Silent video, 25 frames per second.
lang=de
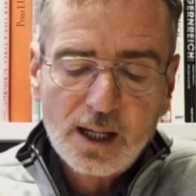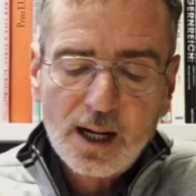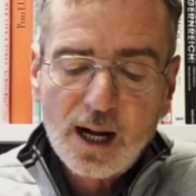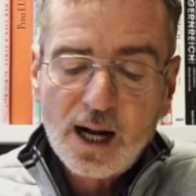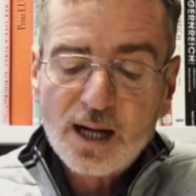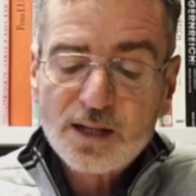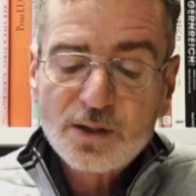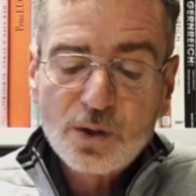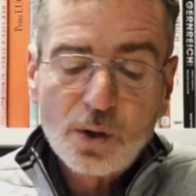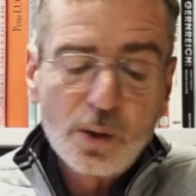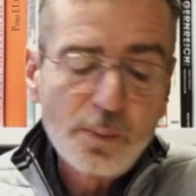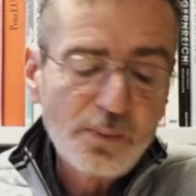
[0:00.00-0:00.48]

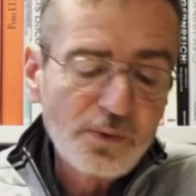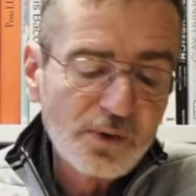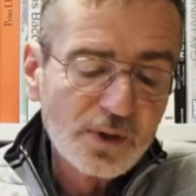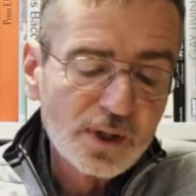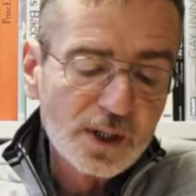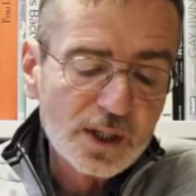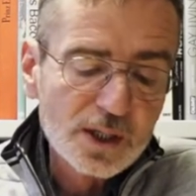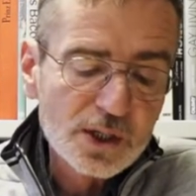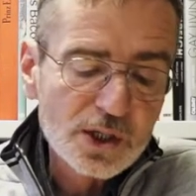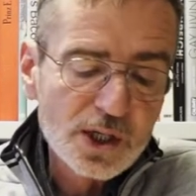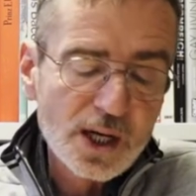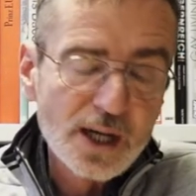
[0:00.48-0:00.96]
Als
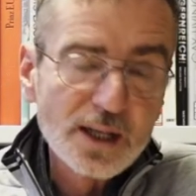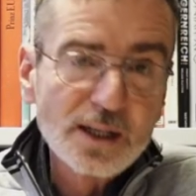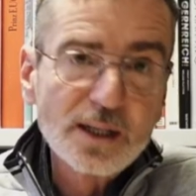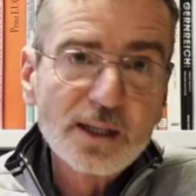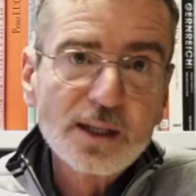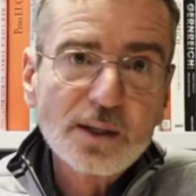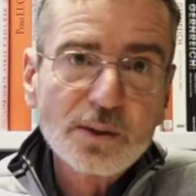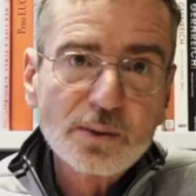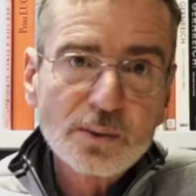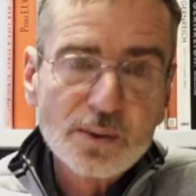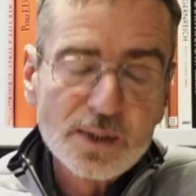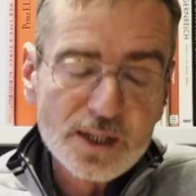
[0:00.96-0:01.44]
Opfer scheinen
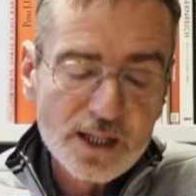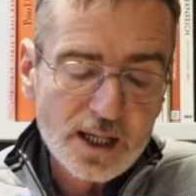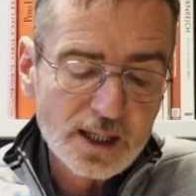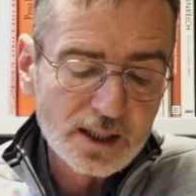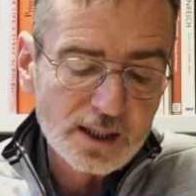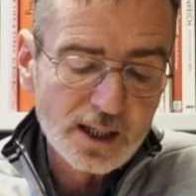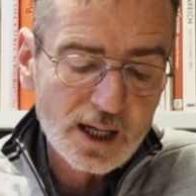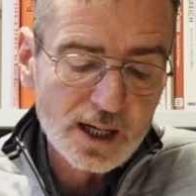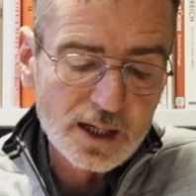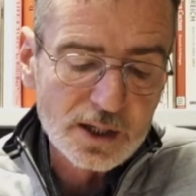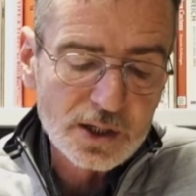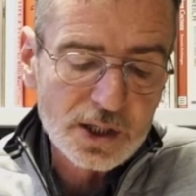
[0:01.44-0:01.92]
in unserer
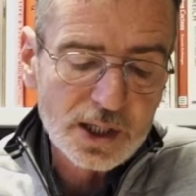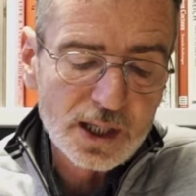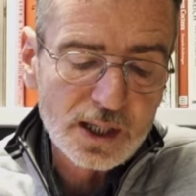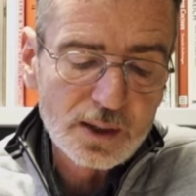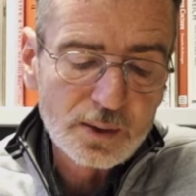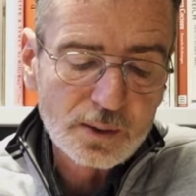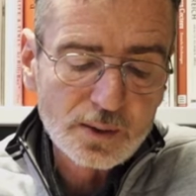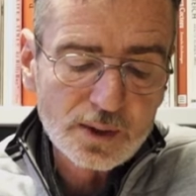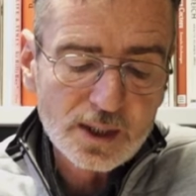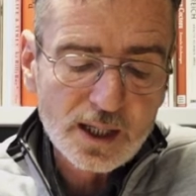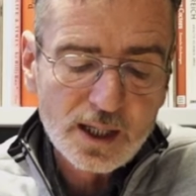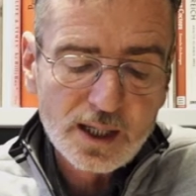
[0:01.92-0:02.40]

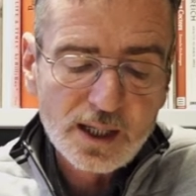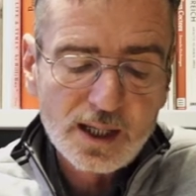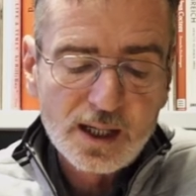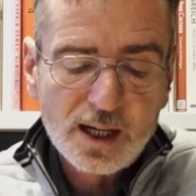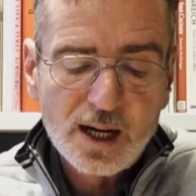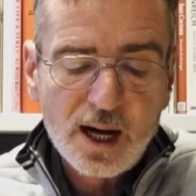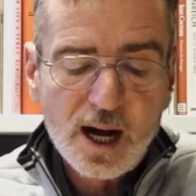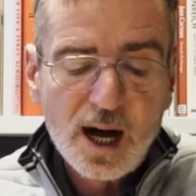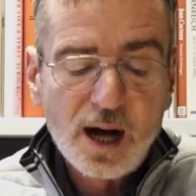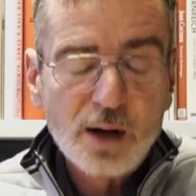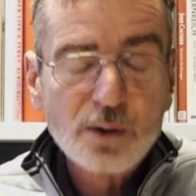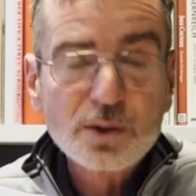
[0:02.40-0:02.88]
Darstellung
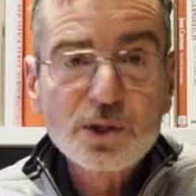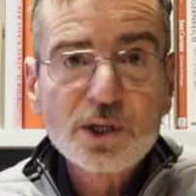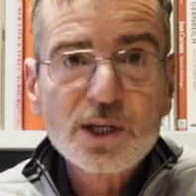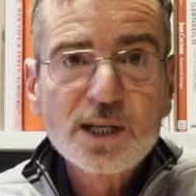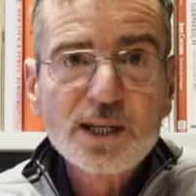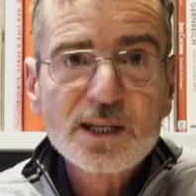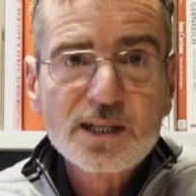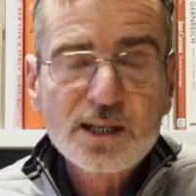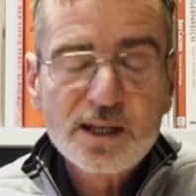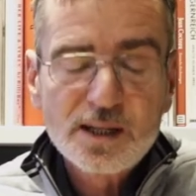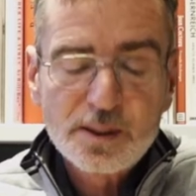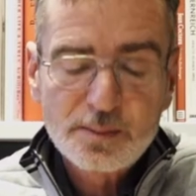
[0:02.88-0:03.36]
daher
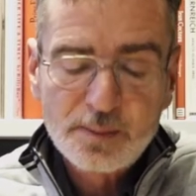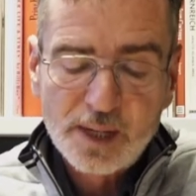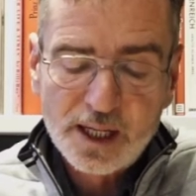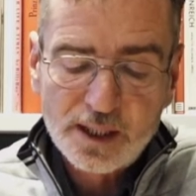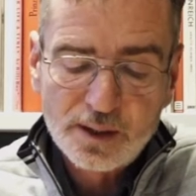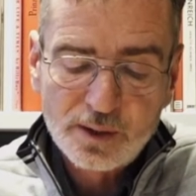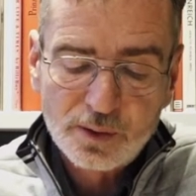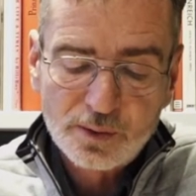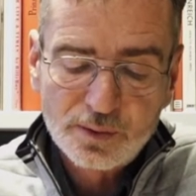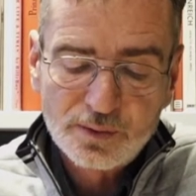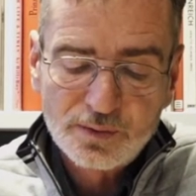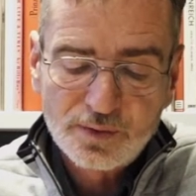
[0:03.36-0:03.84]
ausschließlich
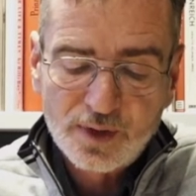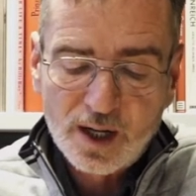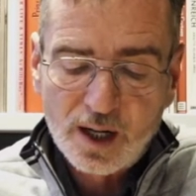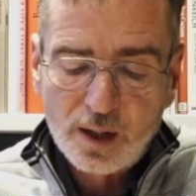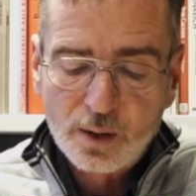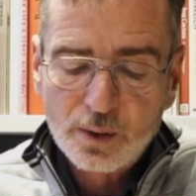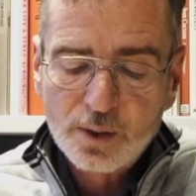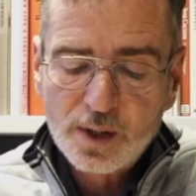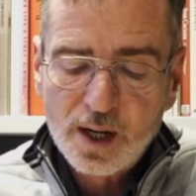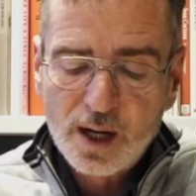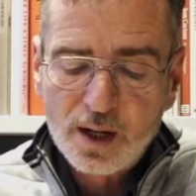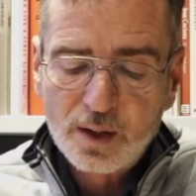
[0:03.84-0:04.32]
Männer und
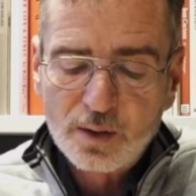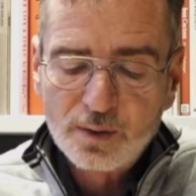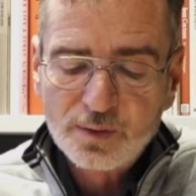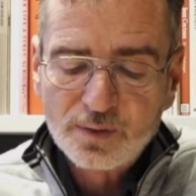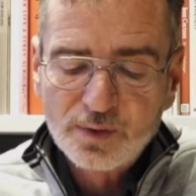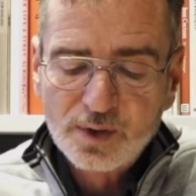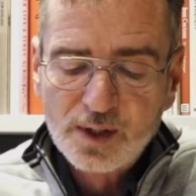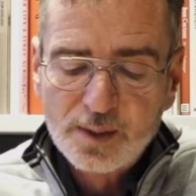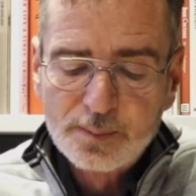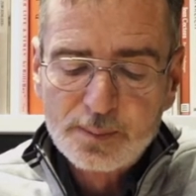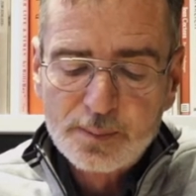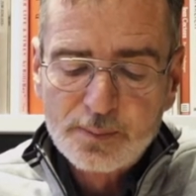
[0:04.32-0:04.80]
Frauen
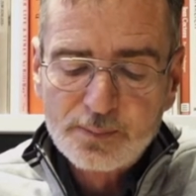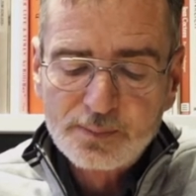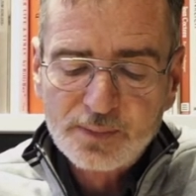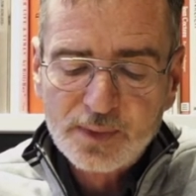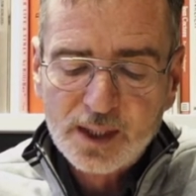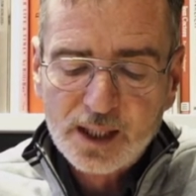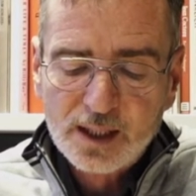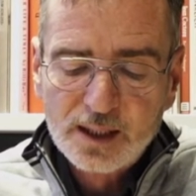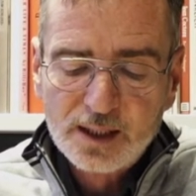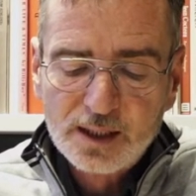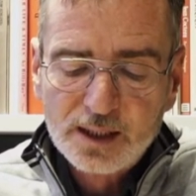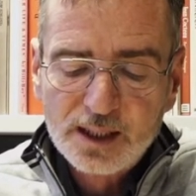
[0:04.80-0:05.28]
auf,
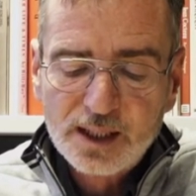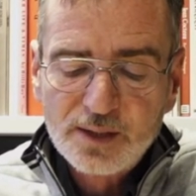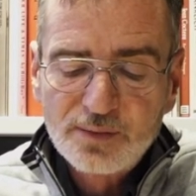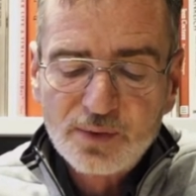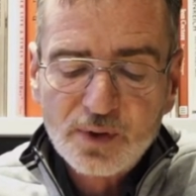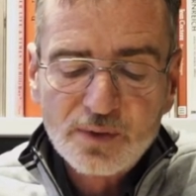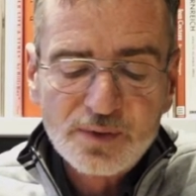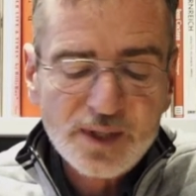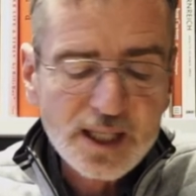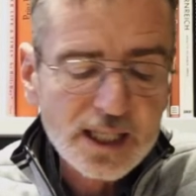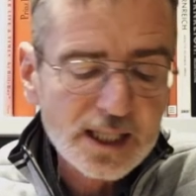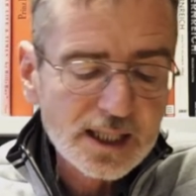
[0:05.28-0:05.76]
die
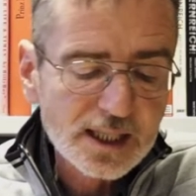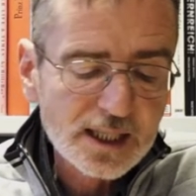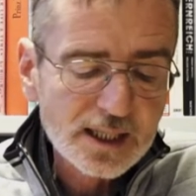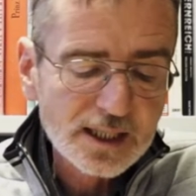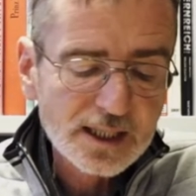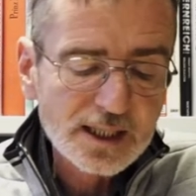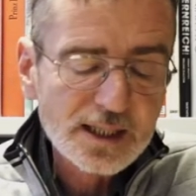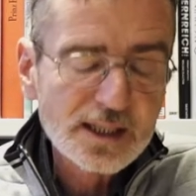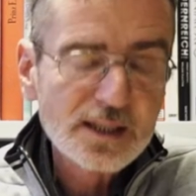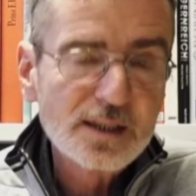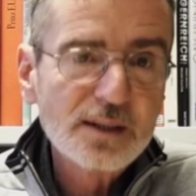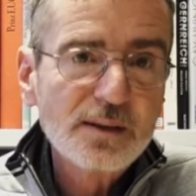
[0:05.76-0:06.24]
vor Wiener
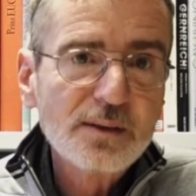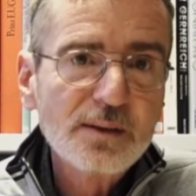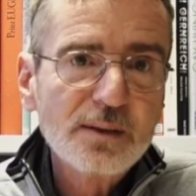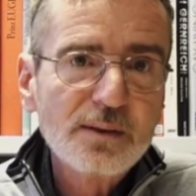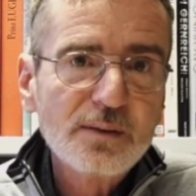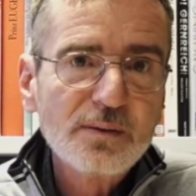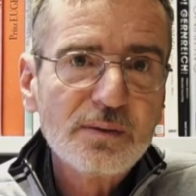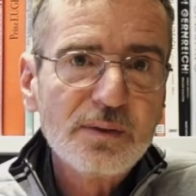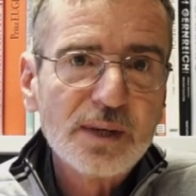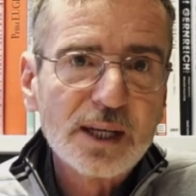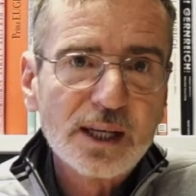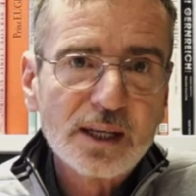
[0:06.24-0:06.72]
Gerichten
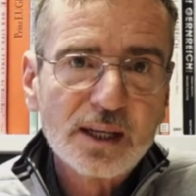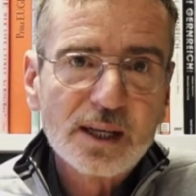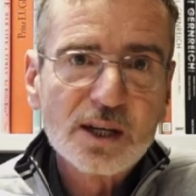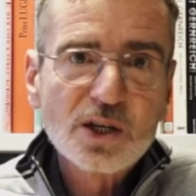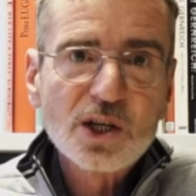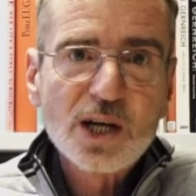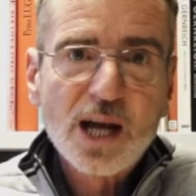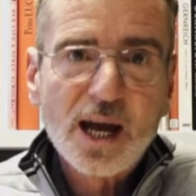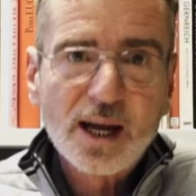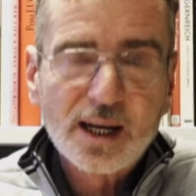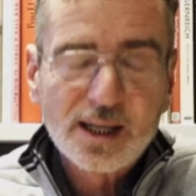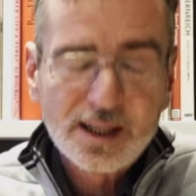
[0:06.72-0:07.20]
wegen,
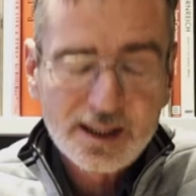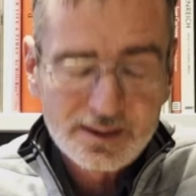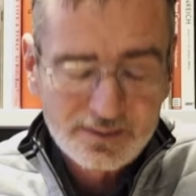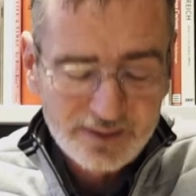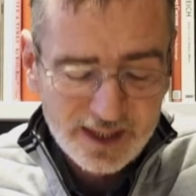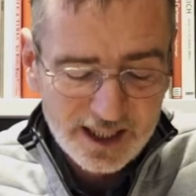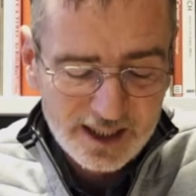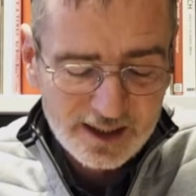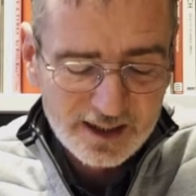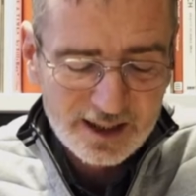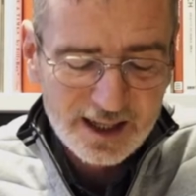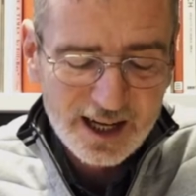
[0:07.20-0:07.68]

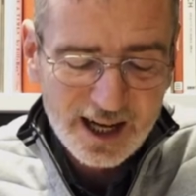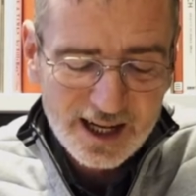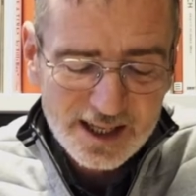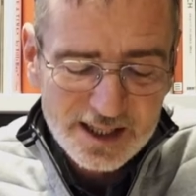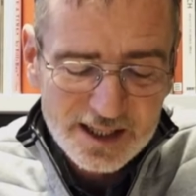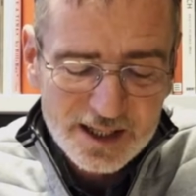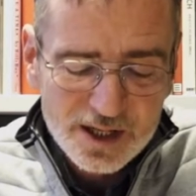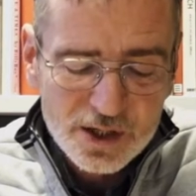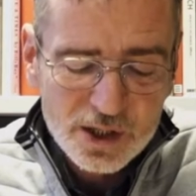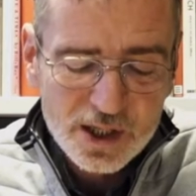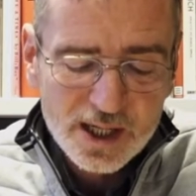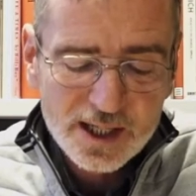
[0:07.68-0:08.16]
wegen
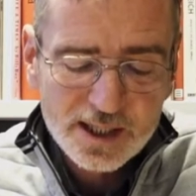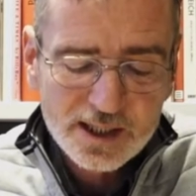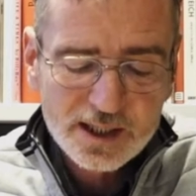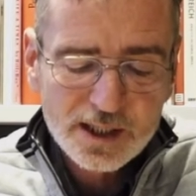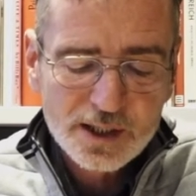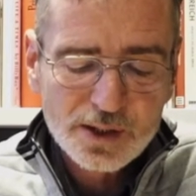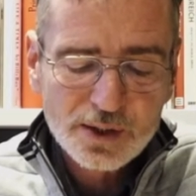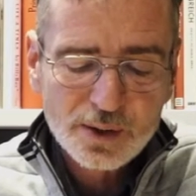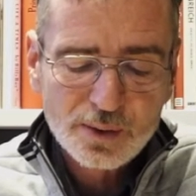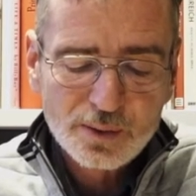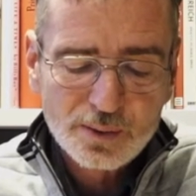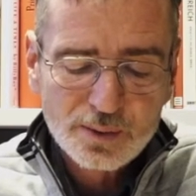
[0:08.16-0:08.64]

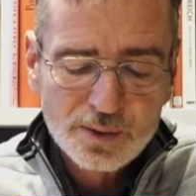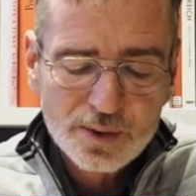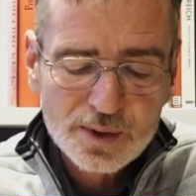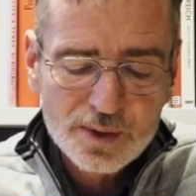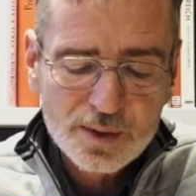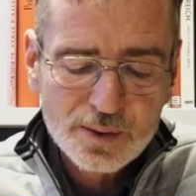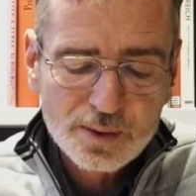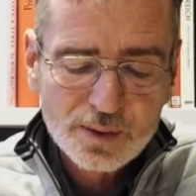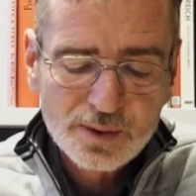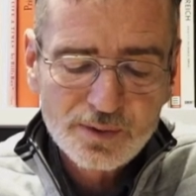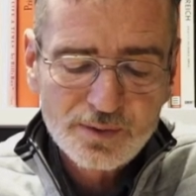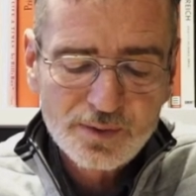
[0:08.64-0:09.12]
gleichgeschlechtlicher
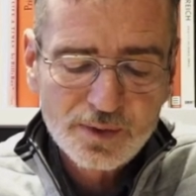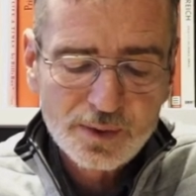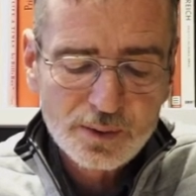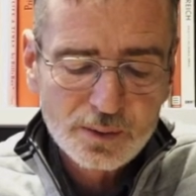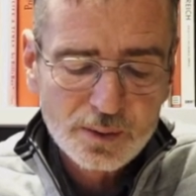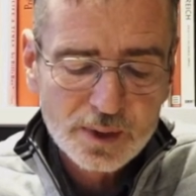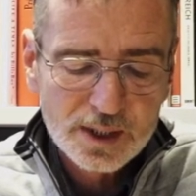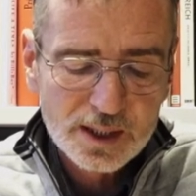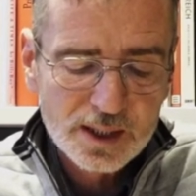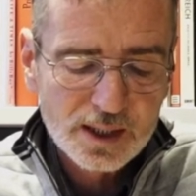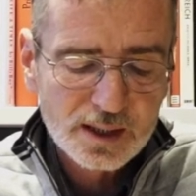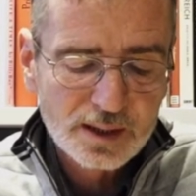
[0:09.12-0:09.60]
Unzucht
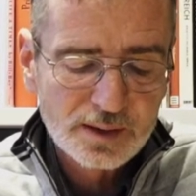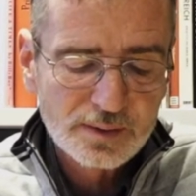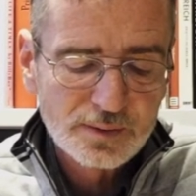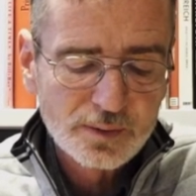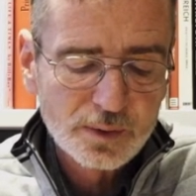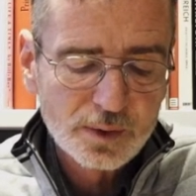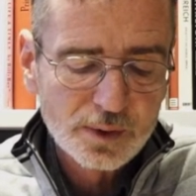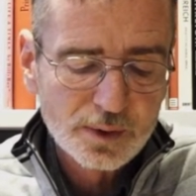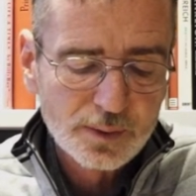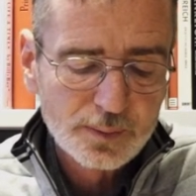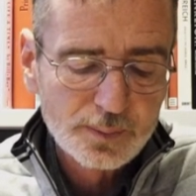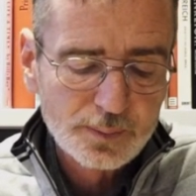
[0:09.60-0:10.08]
verurteilt
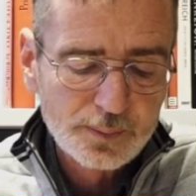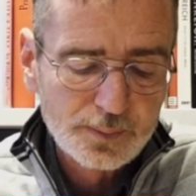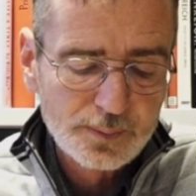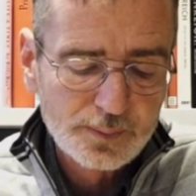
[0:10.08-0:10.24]
wurden.